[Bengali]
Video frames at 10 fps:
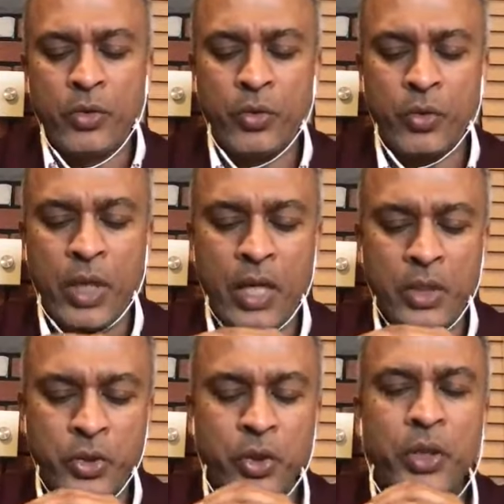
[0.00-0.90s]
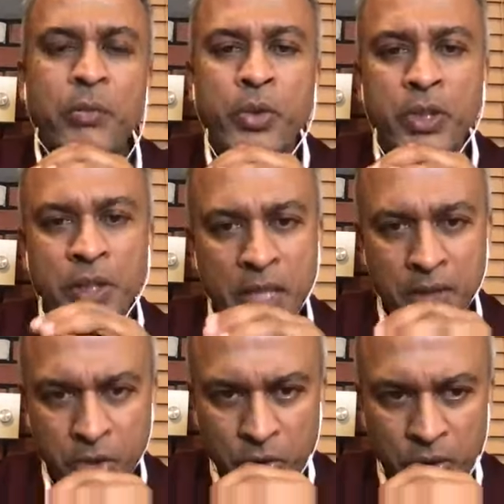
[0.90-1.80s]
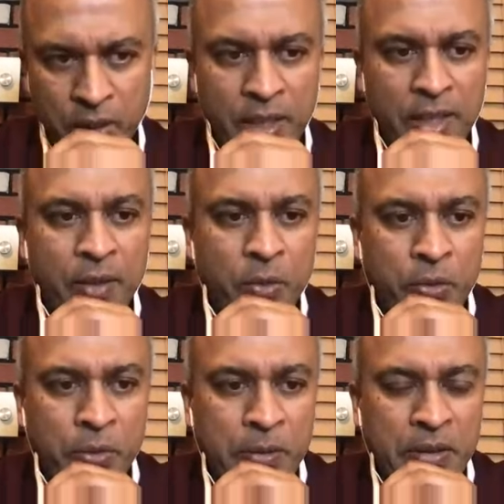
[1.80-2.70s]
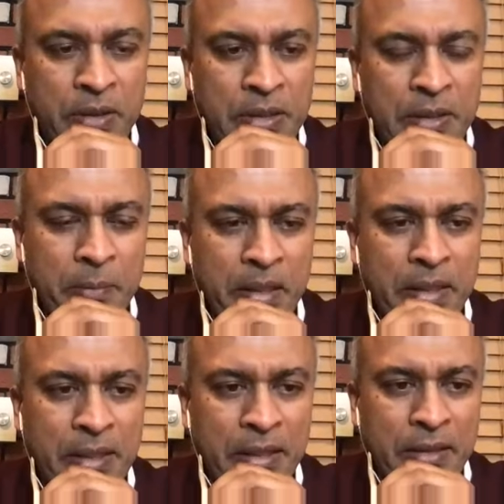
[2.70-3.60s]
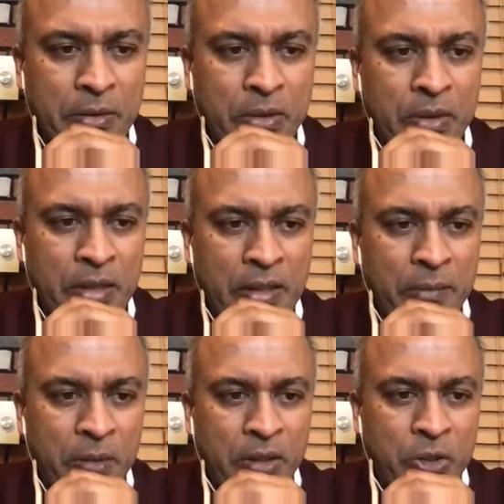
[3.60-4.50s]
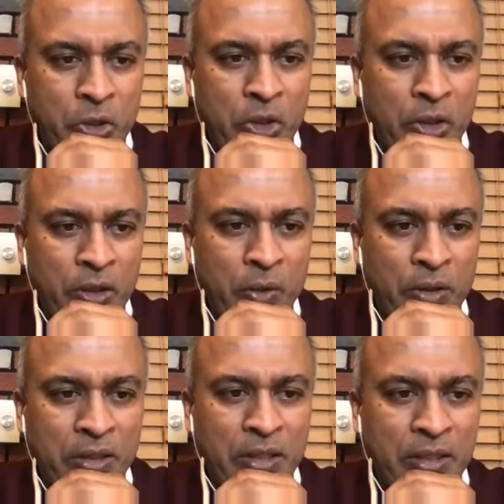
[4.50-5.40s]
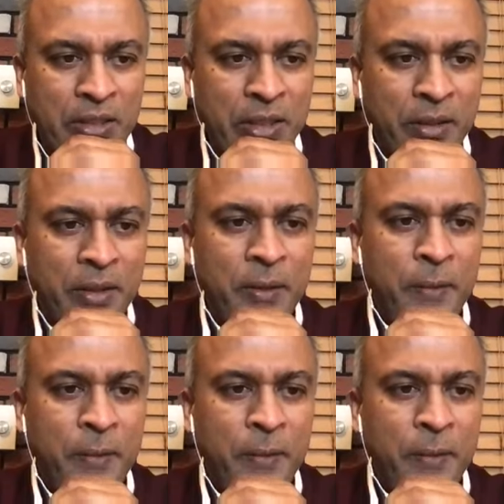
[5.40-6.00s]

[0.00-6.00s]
ধরুন আটজনের মধ্যে সাতজনকে কানেক্ট করতে পেরেছি বাকি একজন আগামীকাল সকালে কথা দিয়েছি